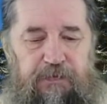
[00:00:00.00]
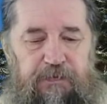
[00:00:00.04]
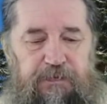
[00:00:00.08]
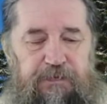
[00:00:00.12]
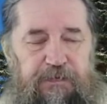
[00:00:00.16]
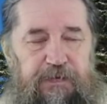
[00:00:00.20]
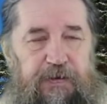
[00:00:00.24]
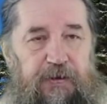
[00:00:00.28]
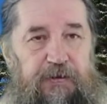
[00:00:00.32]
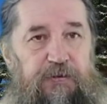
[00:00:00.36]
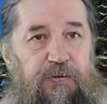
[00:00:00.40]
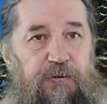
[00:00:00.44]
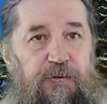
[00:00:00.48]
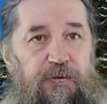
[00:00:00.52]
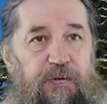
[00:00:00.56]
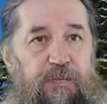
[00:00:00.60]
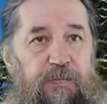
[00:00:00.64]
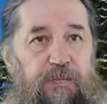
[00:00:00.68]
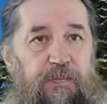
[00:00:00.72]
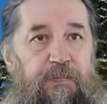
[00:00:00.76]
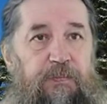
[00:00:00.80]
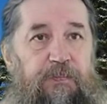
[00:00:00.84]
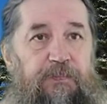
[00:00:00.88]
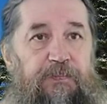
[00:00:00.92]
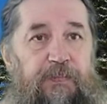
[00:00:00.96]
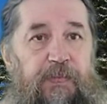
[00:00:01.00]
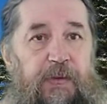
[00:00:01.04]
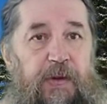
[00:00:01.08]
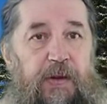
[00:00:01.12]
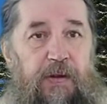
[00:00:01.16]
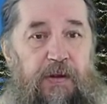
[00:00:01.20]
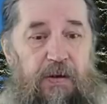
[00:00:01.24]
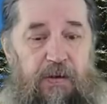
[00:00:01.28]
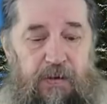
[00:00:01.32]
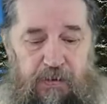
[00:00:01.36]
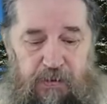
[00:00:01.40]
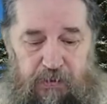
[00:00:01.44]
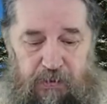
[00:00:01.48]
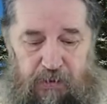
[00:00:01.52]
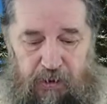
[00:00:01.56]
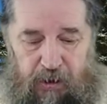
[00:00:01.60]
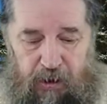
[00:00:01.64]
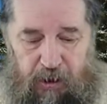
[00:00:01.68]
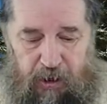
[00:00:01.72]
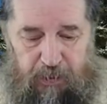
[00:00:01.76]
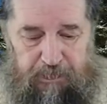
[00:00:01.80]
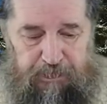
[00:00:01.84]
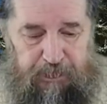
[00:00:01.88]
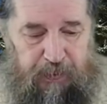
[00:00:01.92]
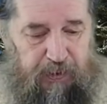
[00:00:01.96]
в котором
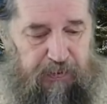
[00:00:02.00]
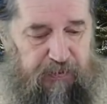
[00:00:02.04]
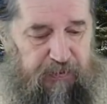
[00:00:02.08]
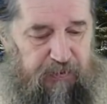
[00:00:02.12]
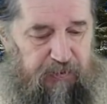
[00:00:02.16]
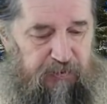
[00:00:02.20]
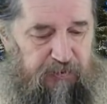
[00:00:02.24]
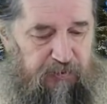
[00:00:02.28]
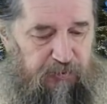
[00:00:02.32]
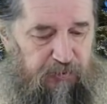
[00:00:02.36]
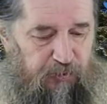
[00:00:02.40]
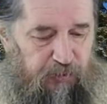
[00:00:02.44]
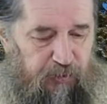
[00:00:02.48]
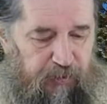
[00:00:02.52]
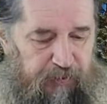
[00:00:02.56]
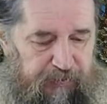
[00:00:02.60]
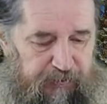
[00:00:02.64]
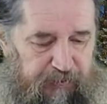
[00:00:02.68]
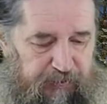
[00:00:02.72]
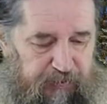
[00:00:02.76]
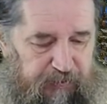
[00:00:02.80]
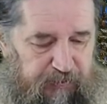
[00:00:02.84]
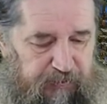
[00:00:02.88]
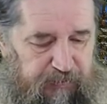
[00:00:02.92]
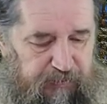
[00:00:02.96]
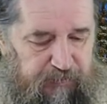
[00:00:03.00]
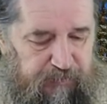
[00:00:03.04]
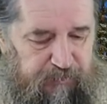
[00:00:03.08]
опять Иоанн,